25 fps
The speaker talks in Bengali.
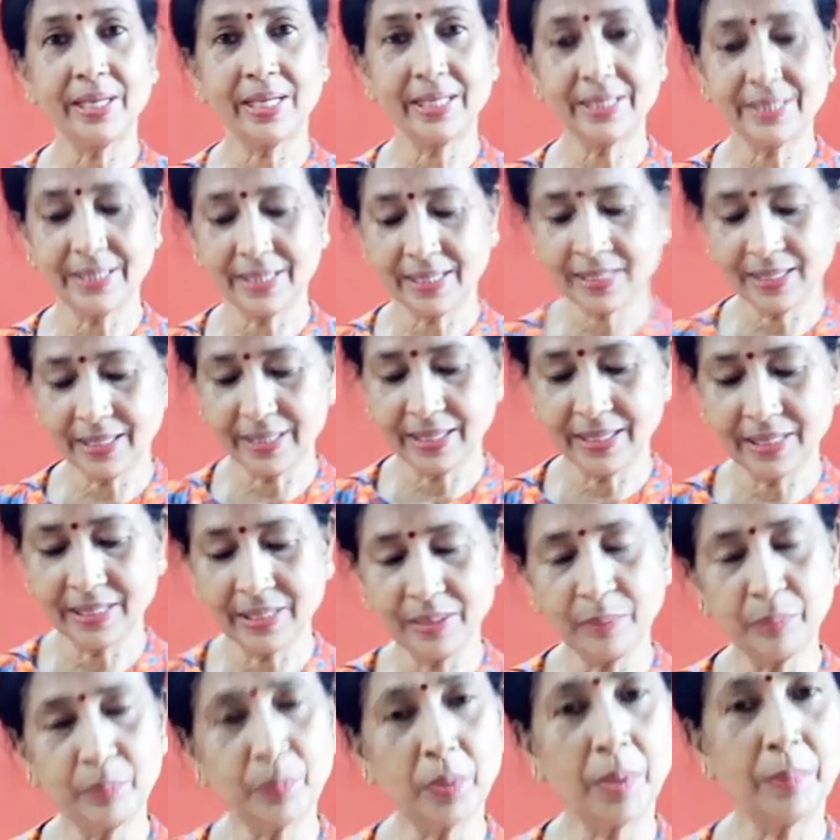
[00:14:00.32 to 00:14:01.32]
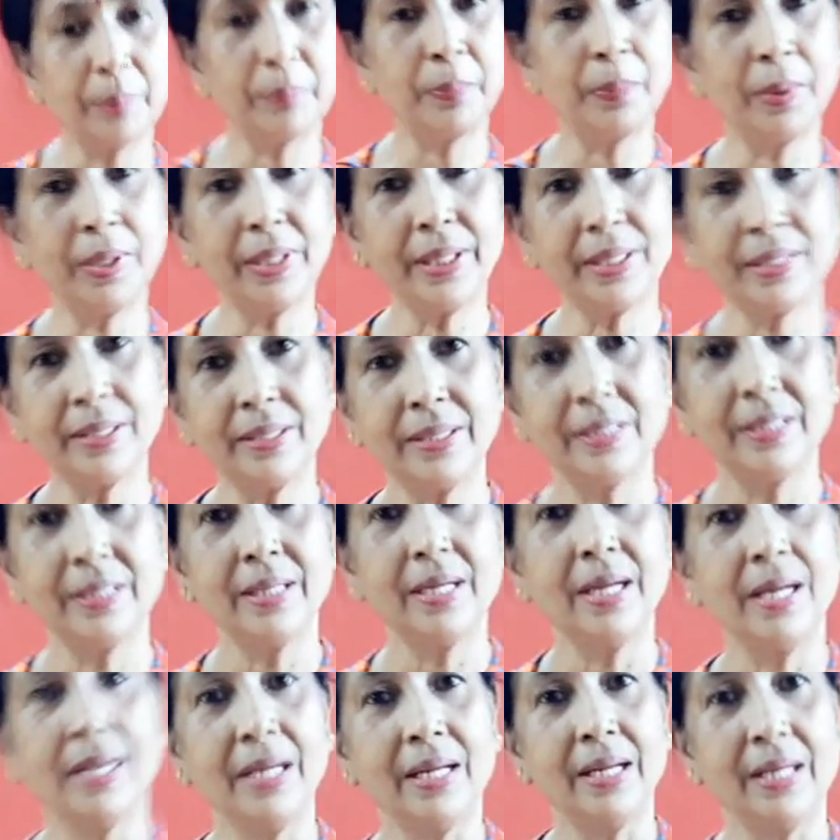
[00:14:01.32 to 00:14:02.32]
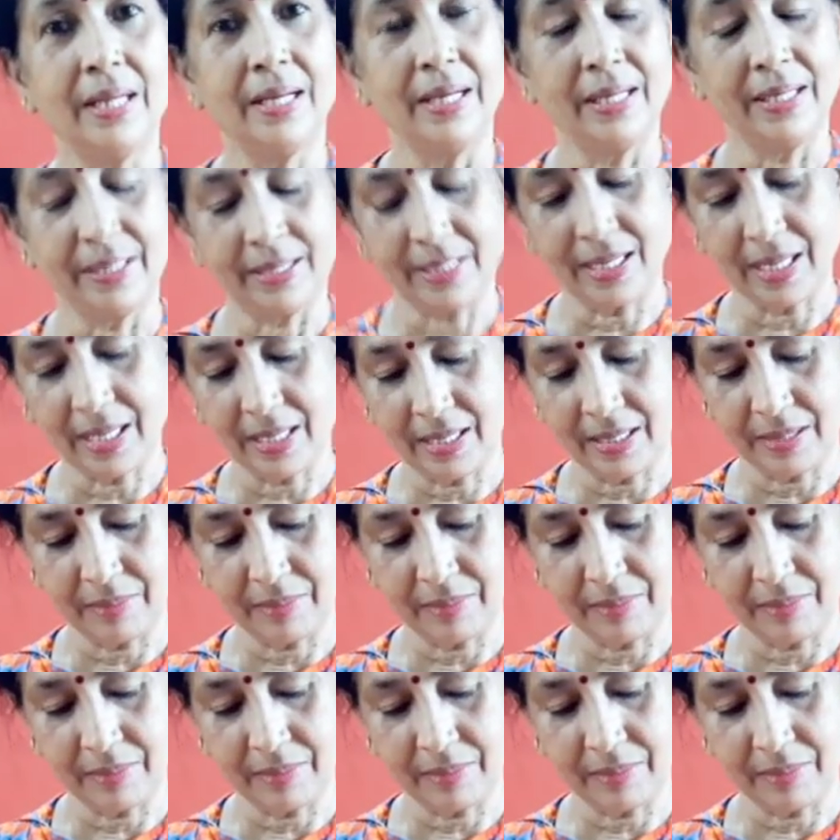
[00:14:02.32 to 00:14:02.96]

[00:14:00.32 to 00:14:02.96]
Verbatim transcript: আছে গ্রিন পমপ্লেট এটা